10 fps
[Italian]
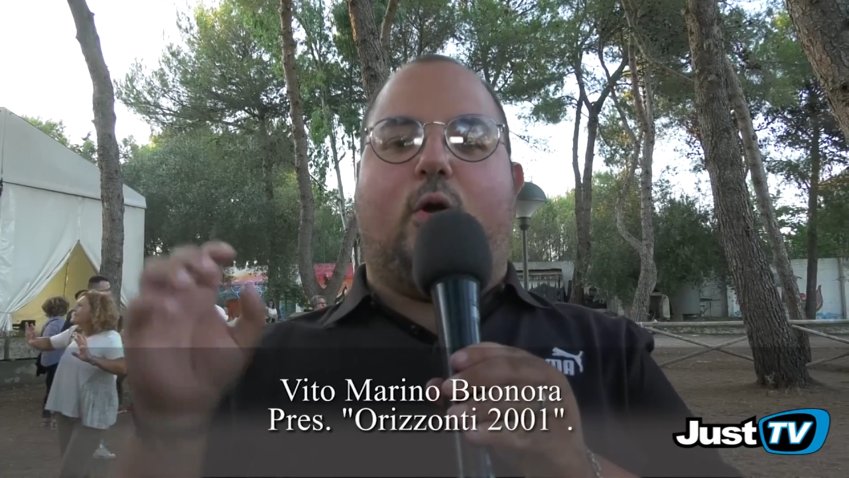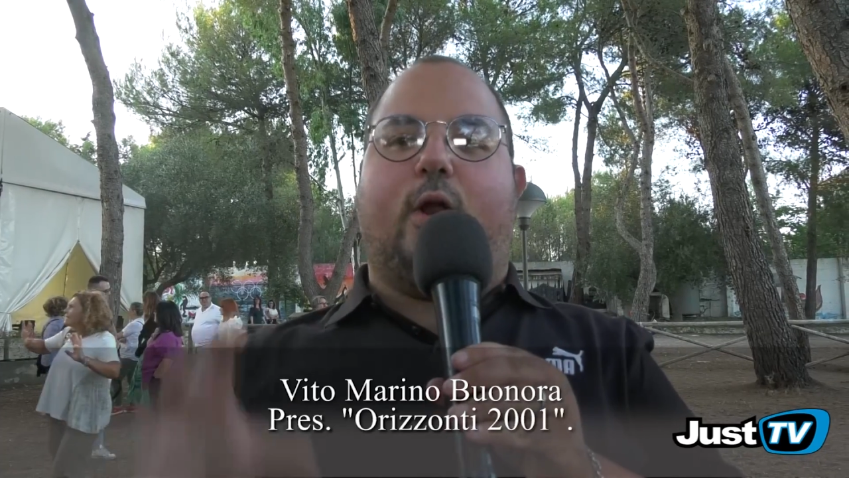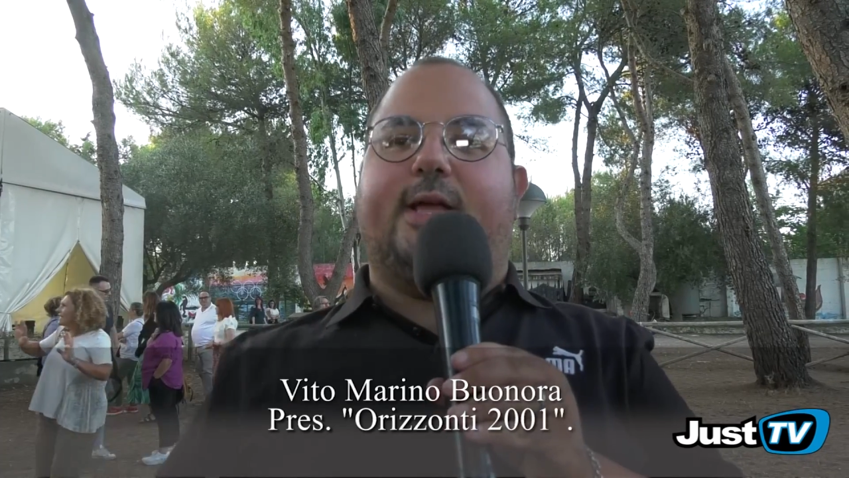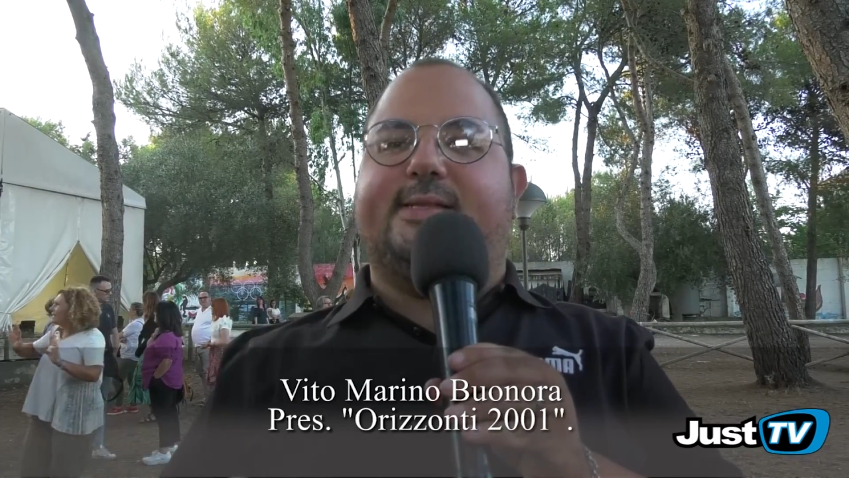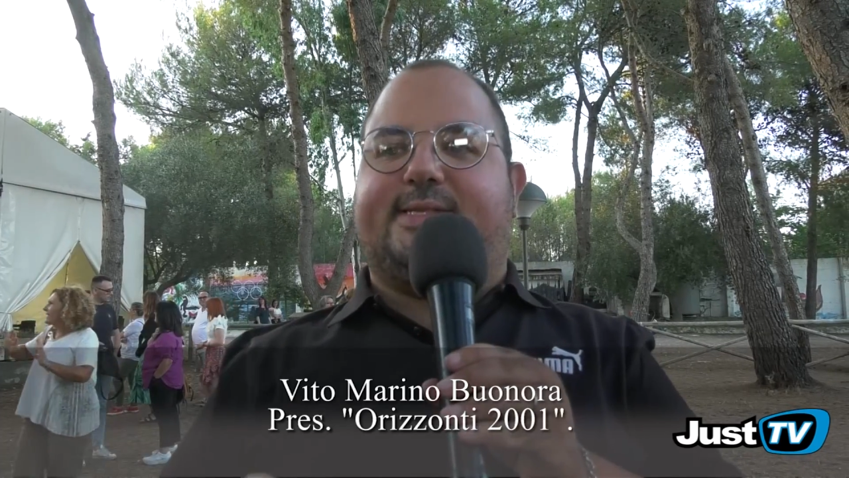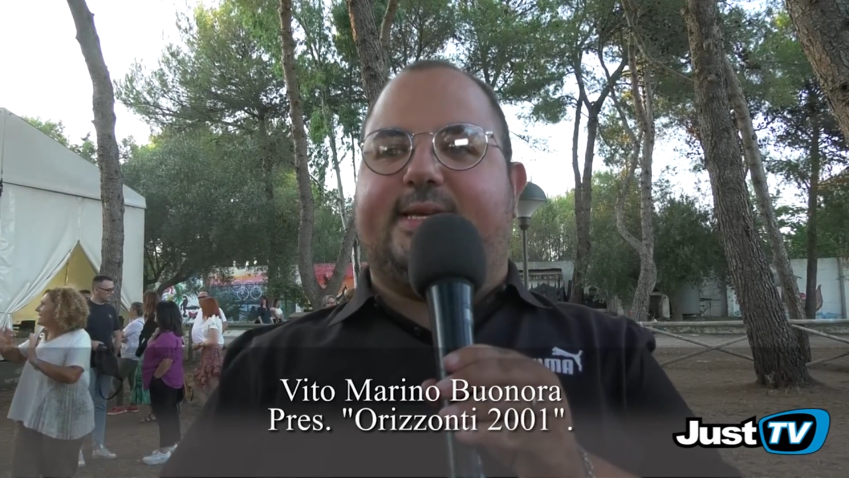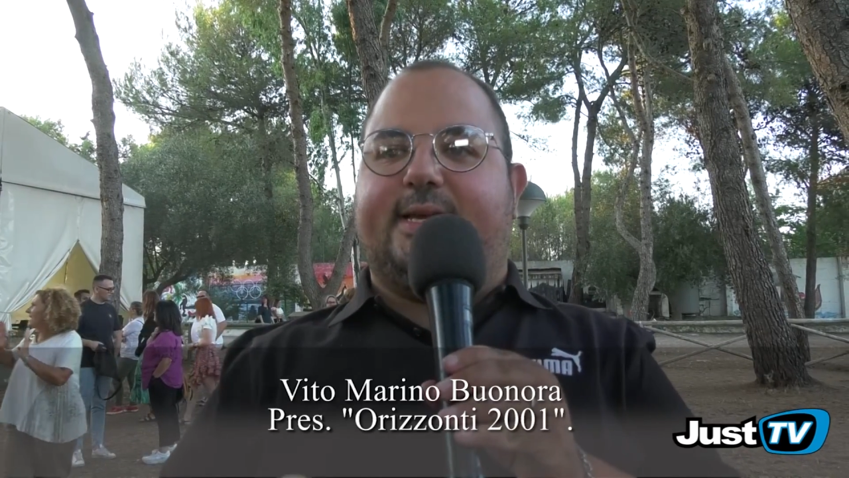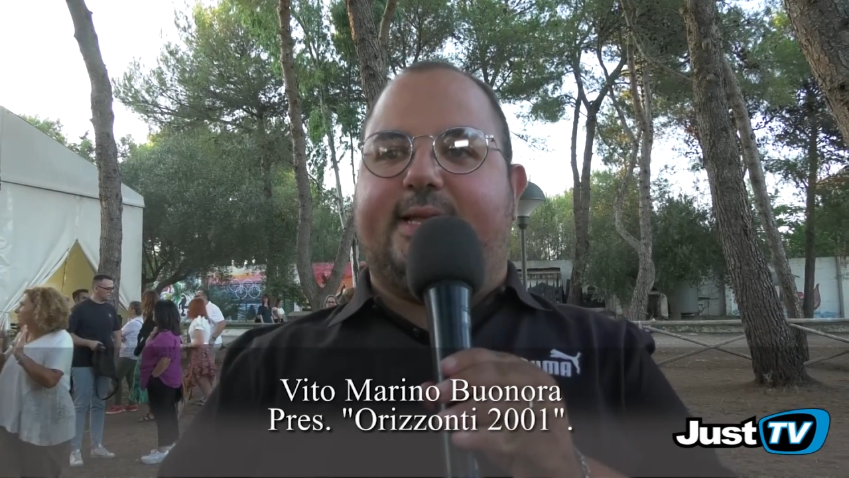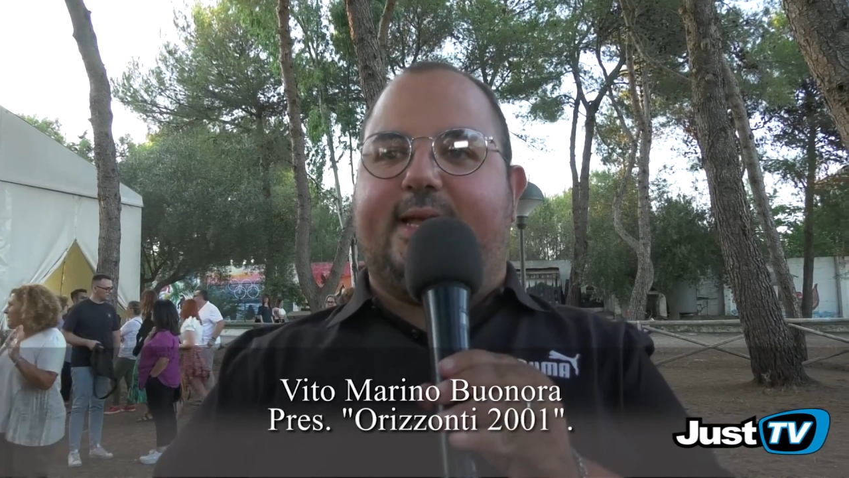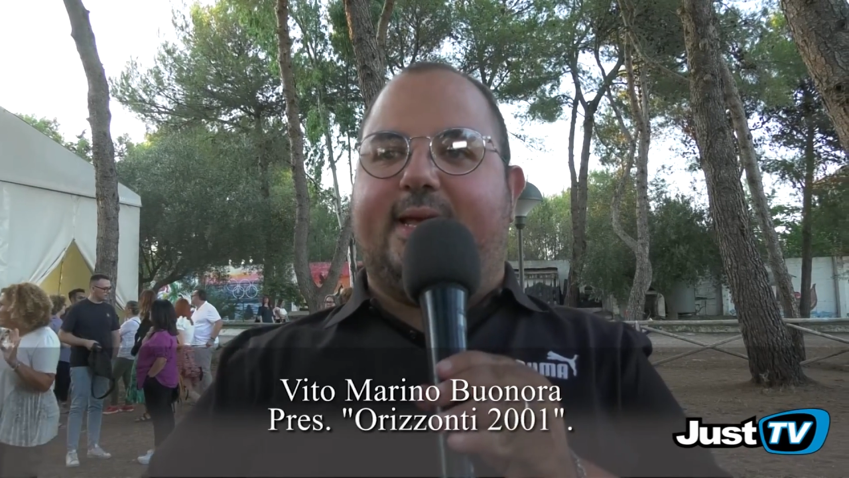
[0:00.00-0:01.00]

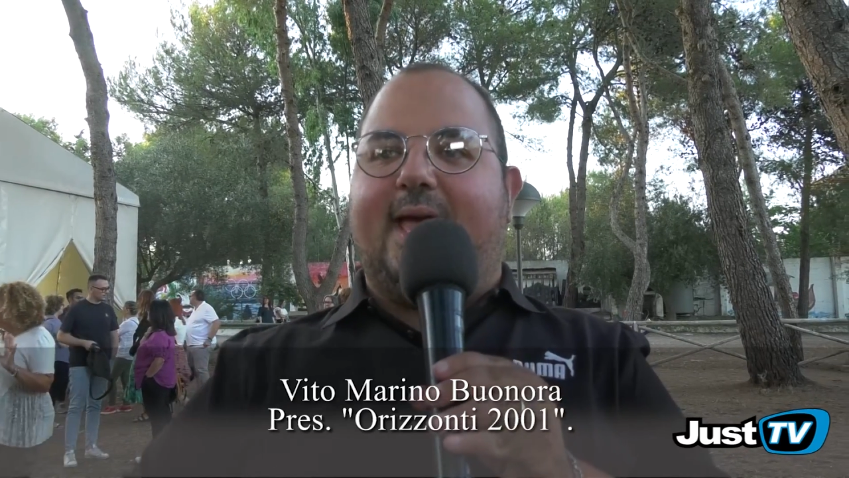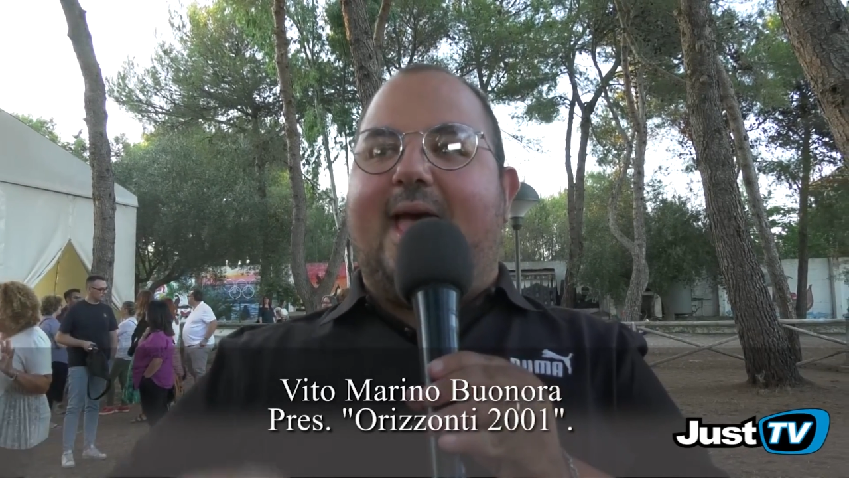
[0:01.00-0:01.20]
Lorenzini